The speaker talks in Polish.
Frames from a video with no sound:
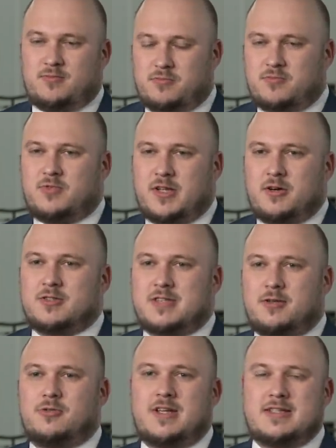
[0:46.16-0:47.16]
e, tego
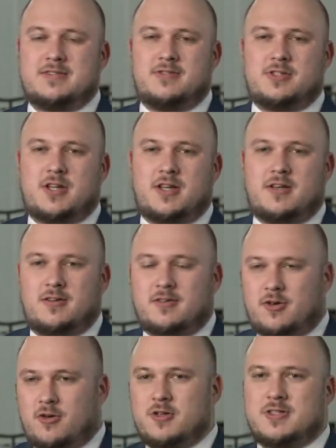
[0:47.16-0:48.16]
stanu e,
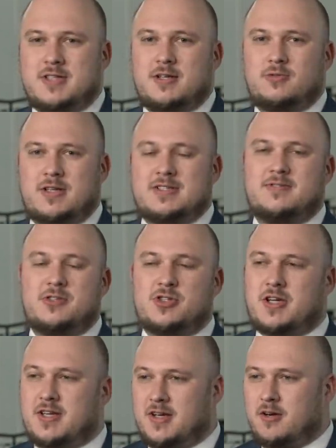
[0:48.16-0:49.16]
okolic stanu
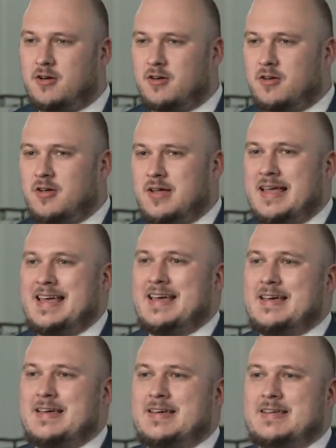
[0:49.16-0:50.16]
nadzwyczajnego
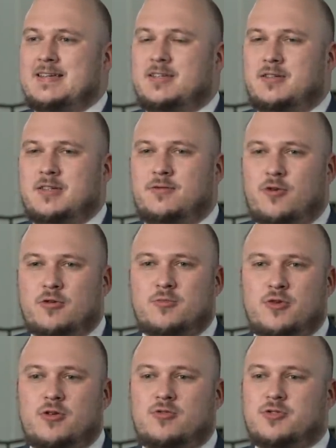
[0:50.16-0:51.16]

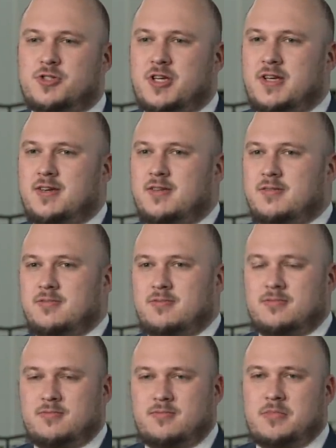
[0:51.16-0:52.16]
informują, że
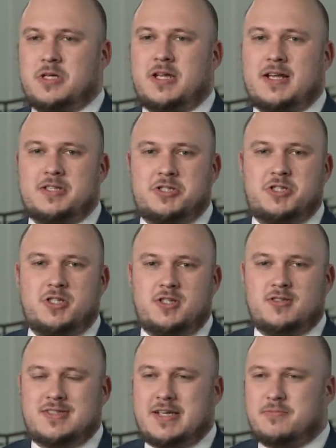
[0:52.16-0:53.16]
migranci
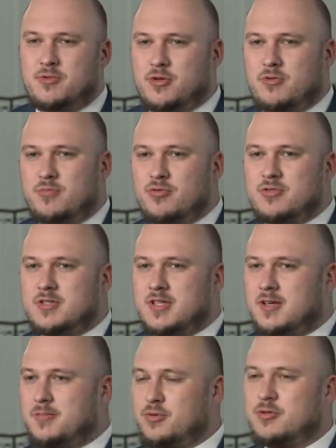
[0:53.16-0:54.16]
zajmują
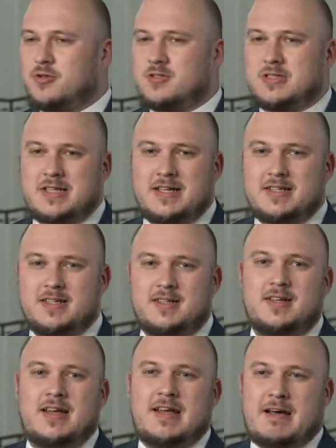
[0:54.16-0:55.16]
puste, pustostany,
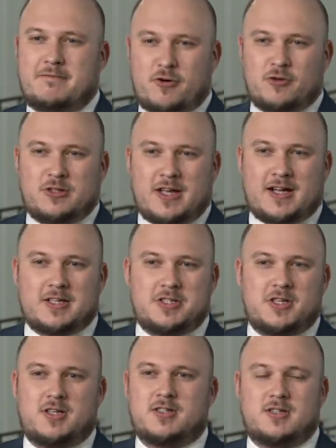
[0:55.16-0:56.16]
a w
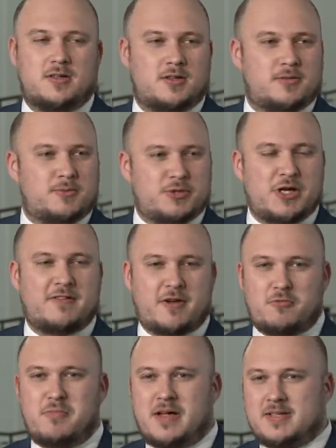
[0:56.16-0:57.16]
kontakcie
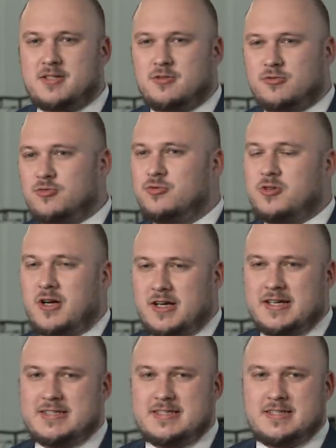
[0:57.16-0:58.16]
przejawiają bardzo dużo
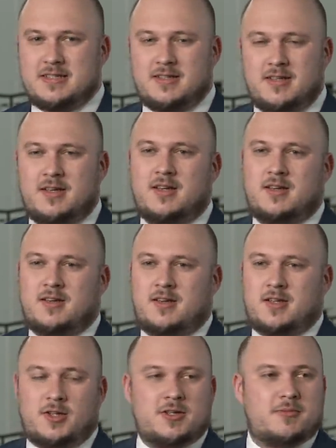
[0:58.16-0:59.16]
agresji
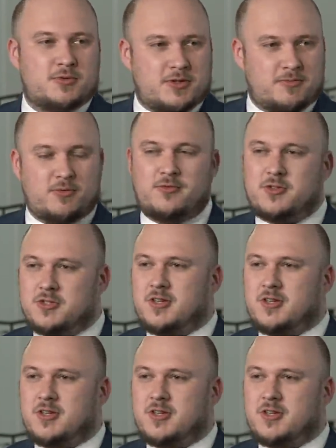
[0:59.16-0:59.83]
no nie muszę mówić, że